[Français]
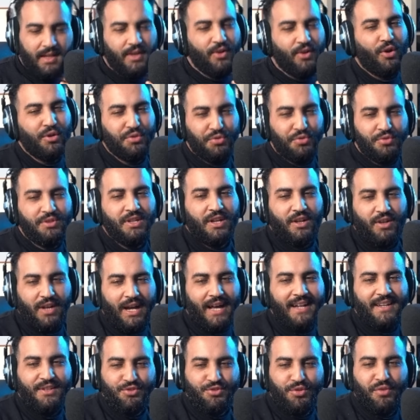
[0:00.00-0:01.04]
Il aurait dû dire,
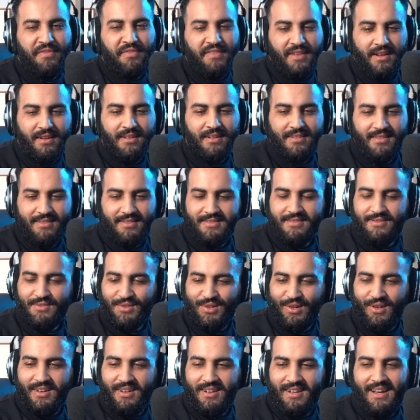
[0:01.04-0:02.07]
allez, je file.
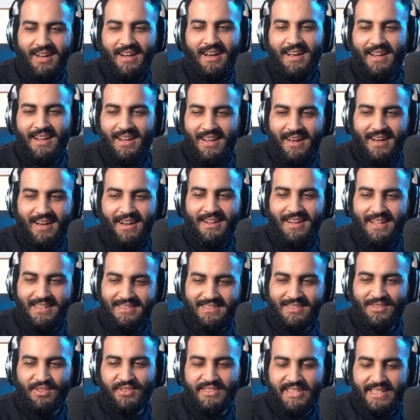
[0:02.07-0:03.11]
Là, là, là,
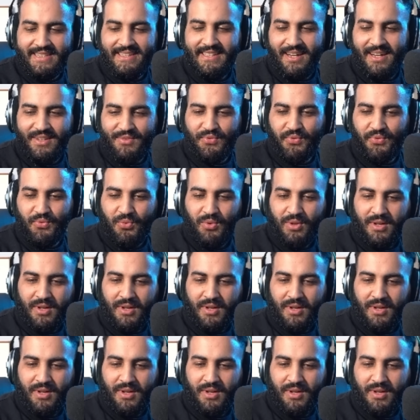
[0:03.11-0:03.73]
t'es dans ta DA du coup.